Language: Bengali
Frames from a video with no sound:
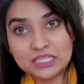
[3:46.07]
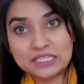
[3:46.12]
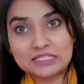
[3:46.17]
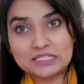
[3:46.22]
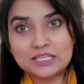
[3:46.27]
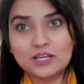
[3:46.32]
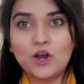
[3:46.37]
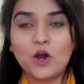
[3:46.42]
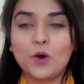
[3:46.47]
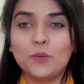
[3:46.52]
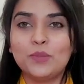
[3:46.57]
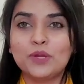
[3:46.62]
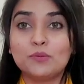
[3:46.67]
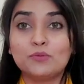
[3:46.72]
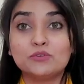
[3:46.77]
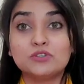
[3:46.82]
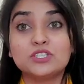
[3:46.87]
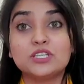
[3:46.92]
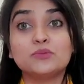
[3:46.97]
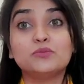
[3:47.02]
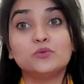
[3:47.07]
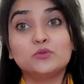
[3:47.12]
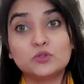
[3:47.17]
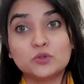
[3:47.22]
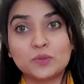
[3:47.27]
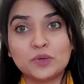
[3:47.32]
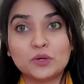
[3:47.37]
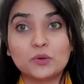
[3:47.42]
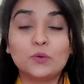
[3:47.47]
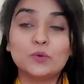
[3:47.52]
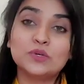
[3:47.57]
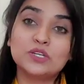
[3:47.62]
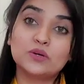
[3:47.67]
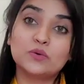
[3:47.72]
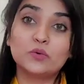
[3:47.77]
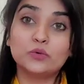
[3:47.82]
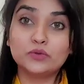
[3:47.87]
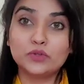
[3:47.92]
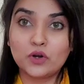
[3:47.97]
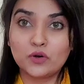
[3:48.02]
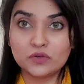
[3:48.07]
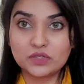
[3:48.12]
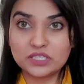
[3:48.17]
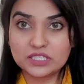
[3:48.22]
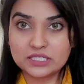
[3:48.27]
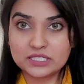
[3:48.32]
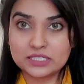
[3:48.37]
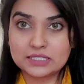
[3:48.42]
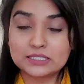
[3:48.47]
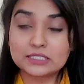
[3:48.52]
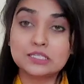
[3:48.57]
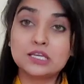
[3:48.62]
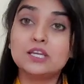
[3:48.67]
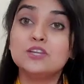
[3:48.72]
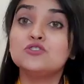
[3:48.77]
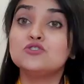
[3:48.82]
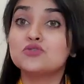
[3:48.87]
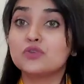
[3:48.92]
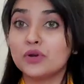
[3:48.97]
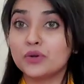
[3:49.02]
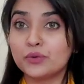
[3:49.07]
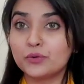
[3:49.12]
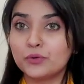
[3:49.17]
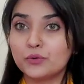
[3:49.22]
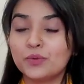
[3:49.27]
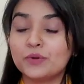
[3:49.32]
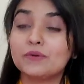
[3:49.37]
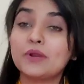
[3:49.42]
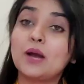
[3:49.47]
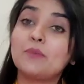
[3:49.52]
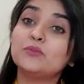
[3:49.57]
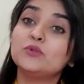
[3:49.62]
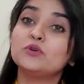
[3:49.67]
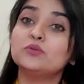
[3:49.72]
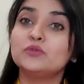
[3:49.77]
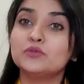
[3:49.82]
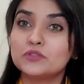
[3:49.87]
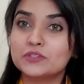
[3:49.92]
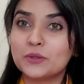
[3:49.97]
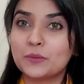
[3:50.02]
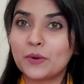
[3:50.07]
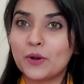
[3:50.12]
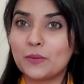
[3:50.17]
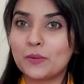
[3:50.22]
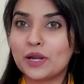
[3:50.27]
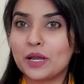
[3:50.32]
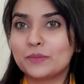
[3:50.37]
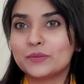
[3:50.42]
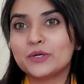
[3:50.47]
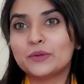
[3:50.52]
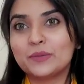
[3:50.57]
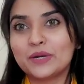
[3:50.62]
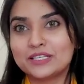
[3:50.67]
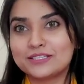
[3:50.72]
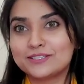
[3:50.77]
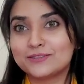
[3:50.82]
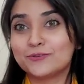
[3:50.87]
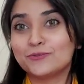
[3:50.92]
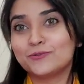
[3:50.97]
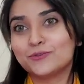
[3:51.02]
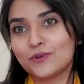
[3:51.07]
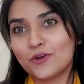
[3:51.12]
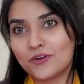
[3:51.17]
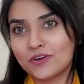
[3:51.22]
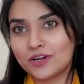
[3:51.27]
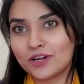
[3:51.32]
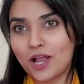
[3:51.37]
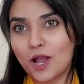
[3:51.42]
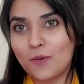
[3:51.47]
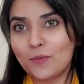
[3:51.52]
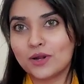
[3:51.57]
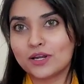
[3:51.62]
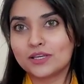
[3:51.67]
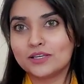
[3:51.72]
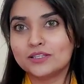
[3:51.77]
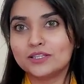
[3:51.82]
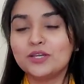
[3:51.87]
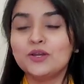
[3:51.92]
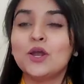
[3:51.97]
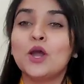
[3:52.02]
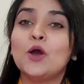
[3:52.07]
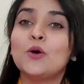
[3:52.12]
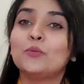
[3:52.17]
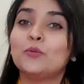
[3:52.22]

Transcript: ইজি হবে এবং সে বুঝবে কোনটা কোন ধরনের টেস্ট সে এনজয় করবে এবং আপনিও বুঝতে পারবেন আপনার বাচ্চা কোন ধরনের খাবার খেতে